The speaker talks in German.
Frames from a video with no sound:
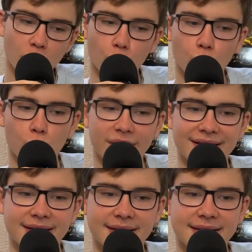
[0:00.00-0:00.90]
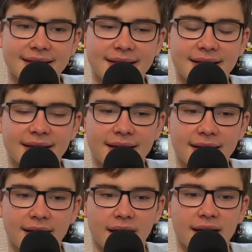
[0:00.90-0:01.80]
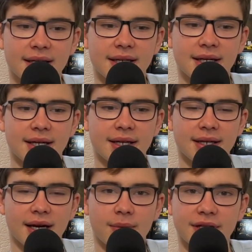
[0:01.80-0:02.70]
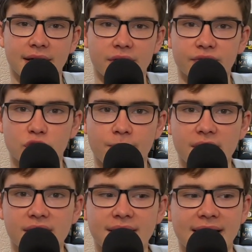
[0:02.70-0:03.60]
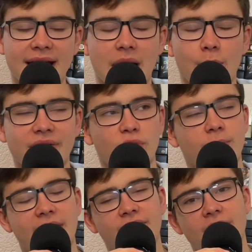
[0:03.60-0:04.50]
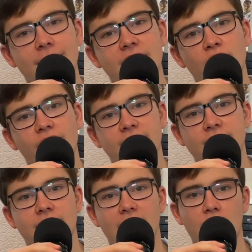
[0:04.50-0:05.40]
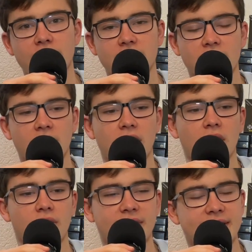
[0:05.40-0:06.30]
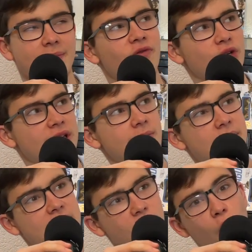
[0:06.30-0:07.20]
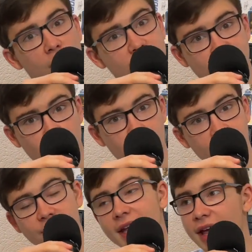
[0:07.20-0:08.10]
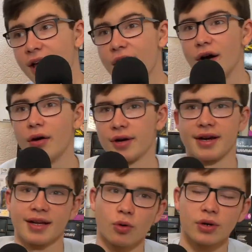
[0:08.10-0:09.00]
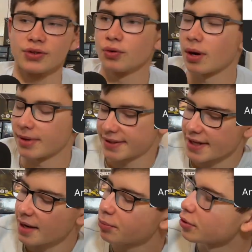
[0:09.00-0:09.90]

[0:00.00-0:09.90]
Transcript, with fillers: und ja, da habe ich dann drauf gespielt. Aber das wurde meiner Family irgendwann zu laut und deshalb wurde ich, bin ich hier hochgezogen. Oder nicht hochgezogen, aber das Dartboard